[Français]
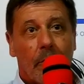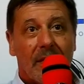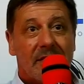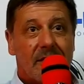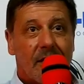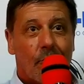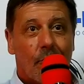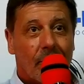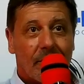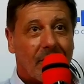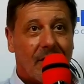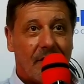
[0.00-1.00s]
de médecin ou
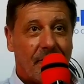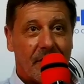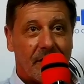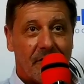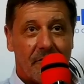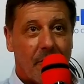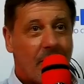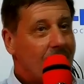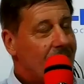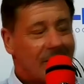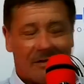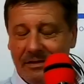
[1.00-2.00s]
autre, là effectivement,
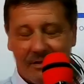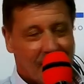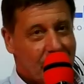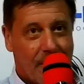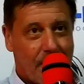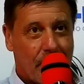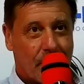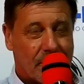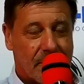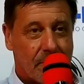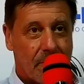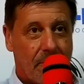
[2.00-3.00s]
ce n'est pas
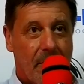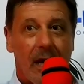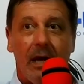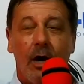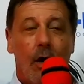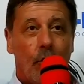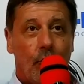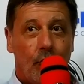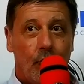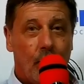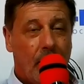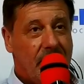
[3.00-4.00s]
possible. Mais
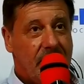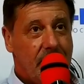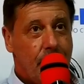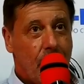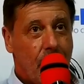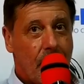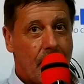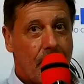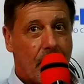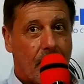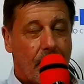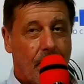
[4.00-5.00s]
tous les
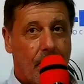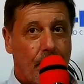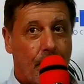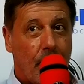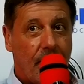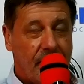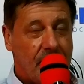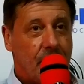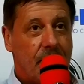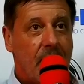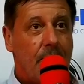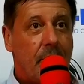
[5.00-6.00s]
diplômes euh,
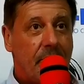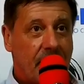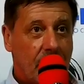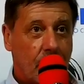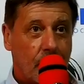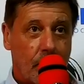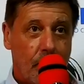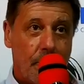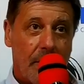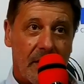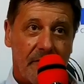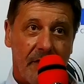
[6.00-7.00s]
professionnels peuvent être retenus
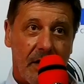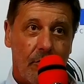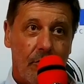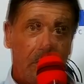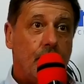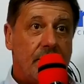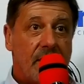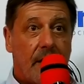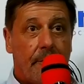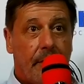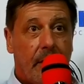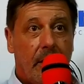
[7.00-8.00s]
par la BAE, du
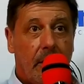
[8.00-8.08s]
CAP,